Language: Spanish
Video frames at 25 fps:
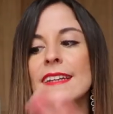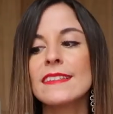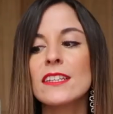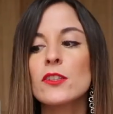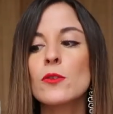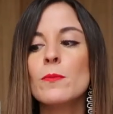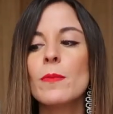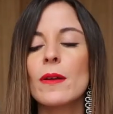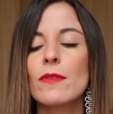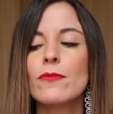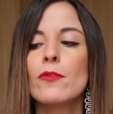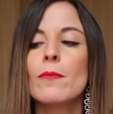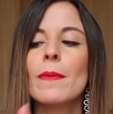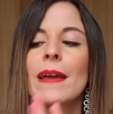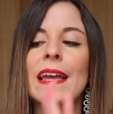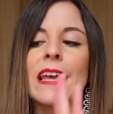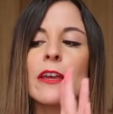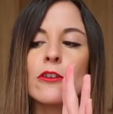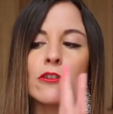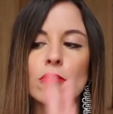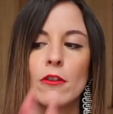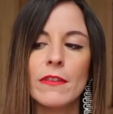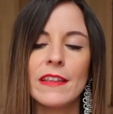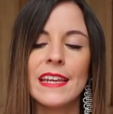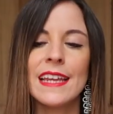Este es un perfume
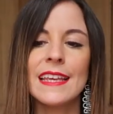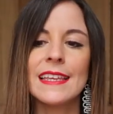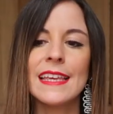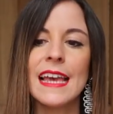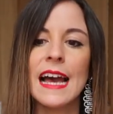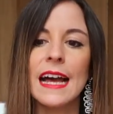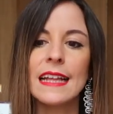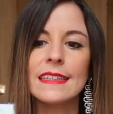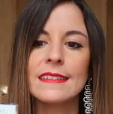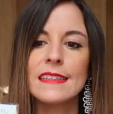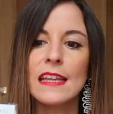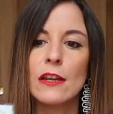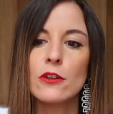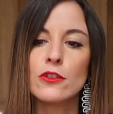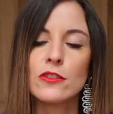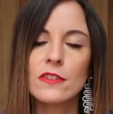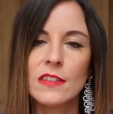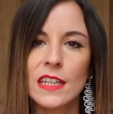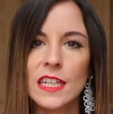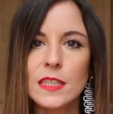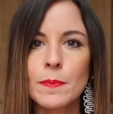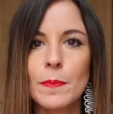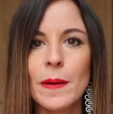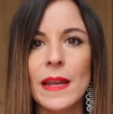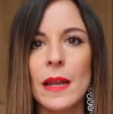que os lo diré ya, de los
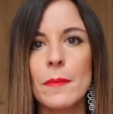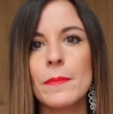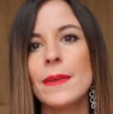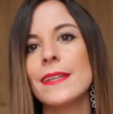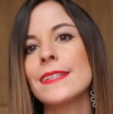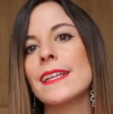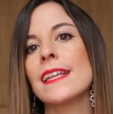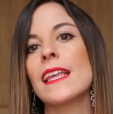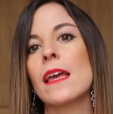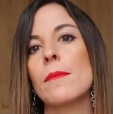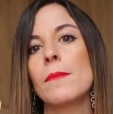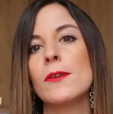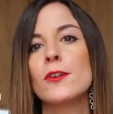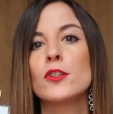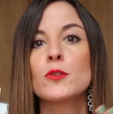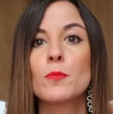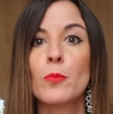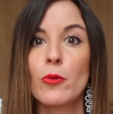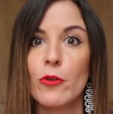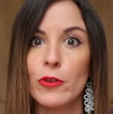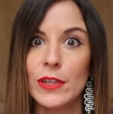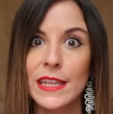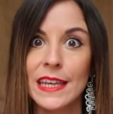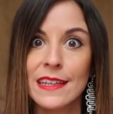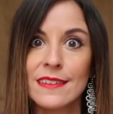tres para mí es el que menos
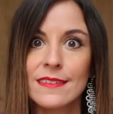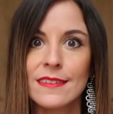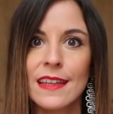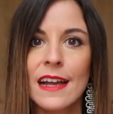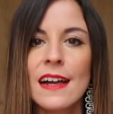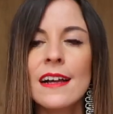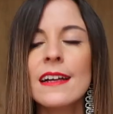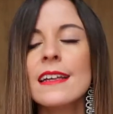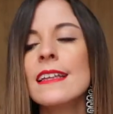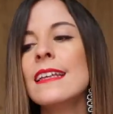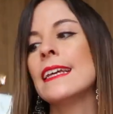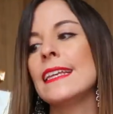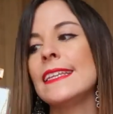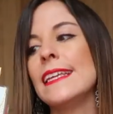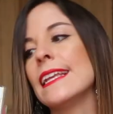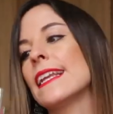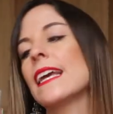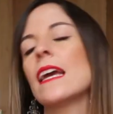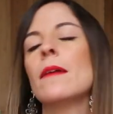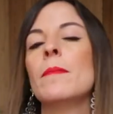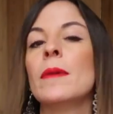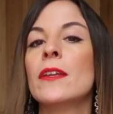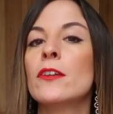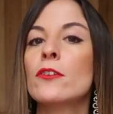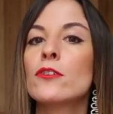proyecta y el
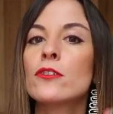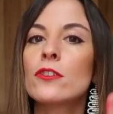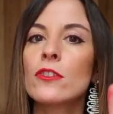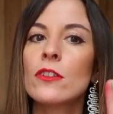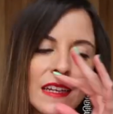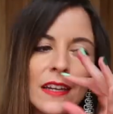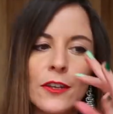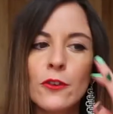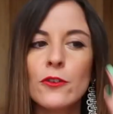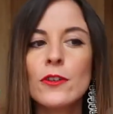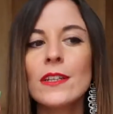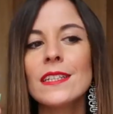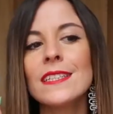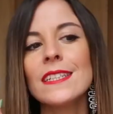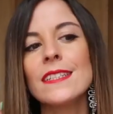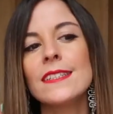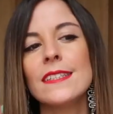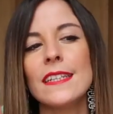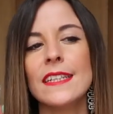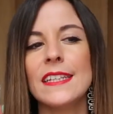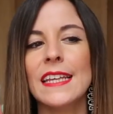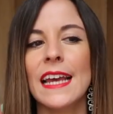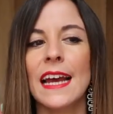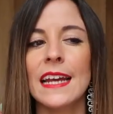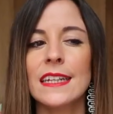que menos, no sé si
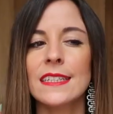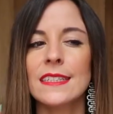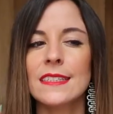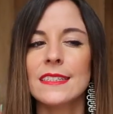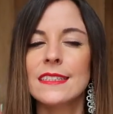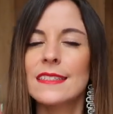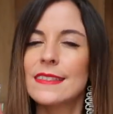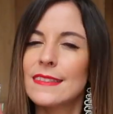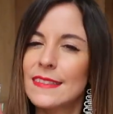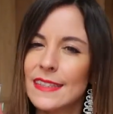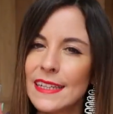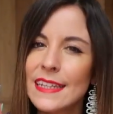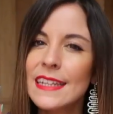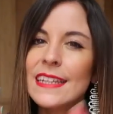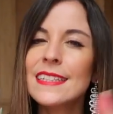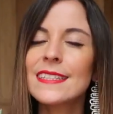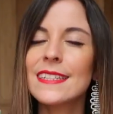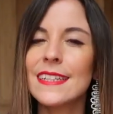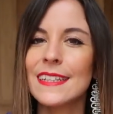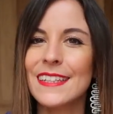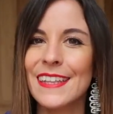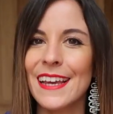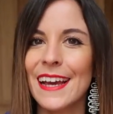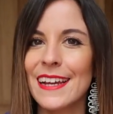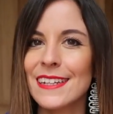sillas, tiene
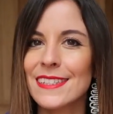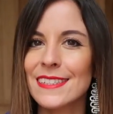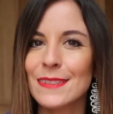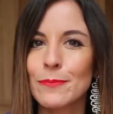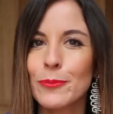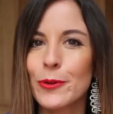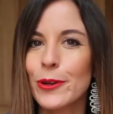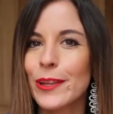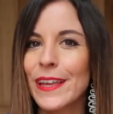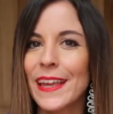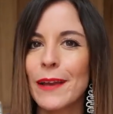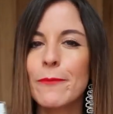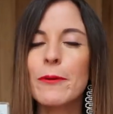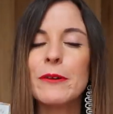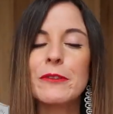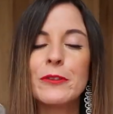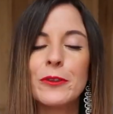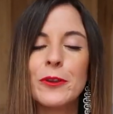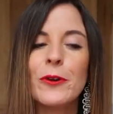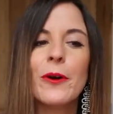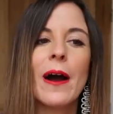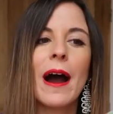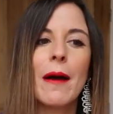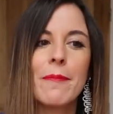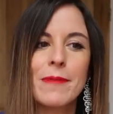sillas, porque
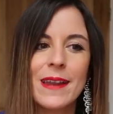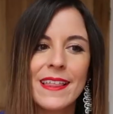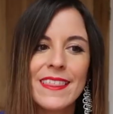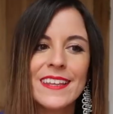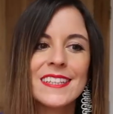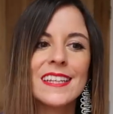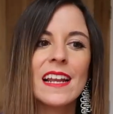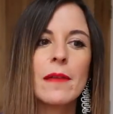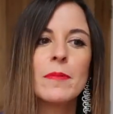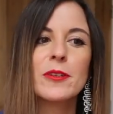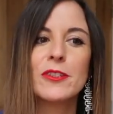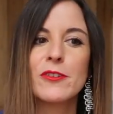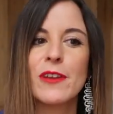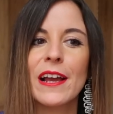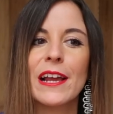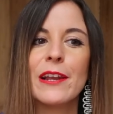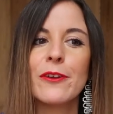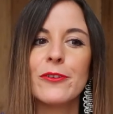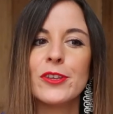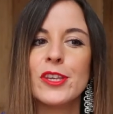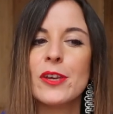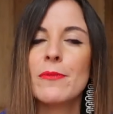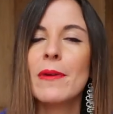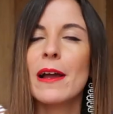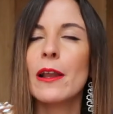cuando abrazas a la persona que
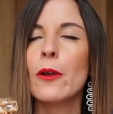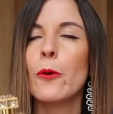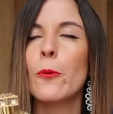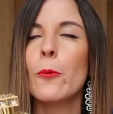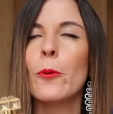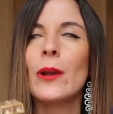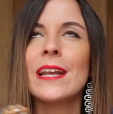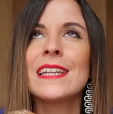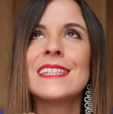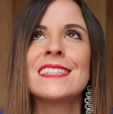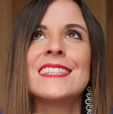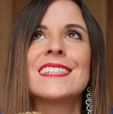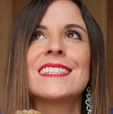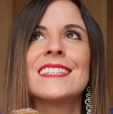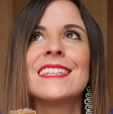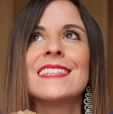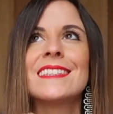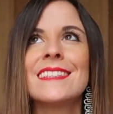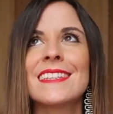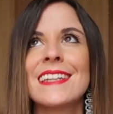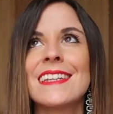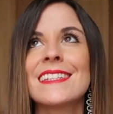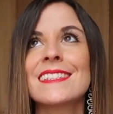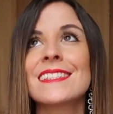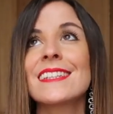lo lleva, lo hueles y te
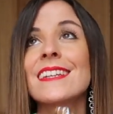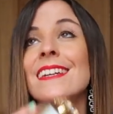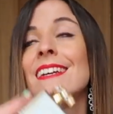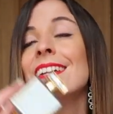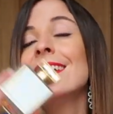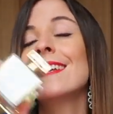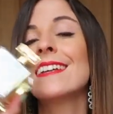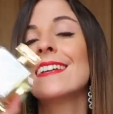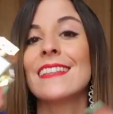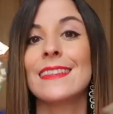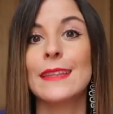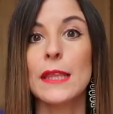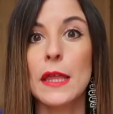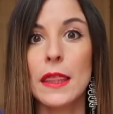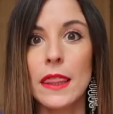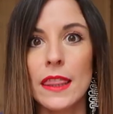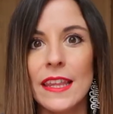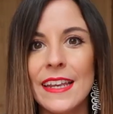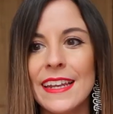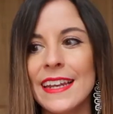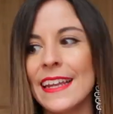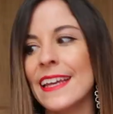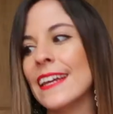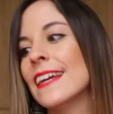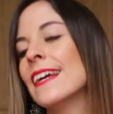sientes de
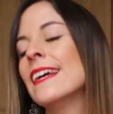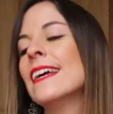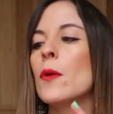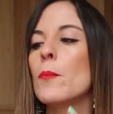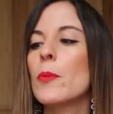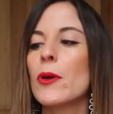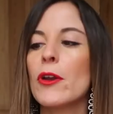cine.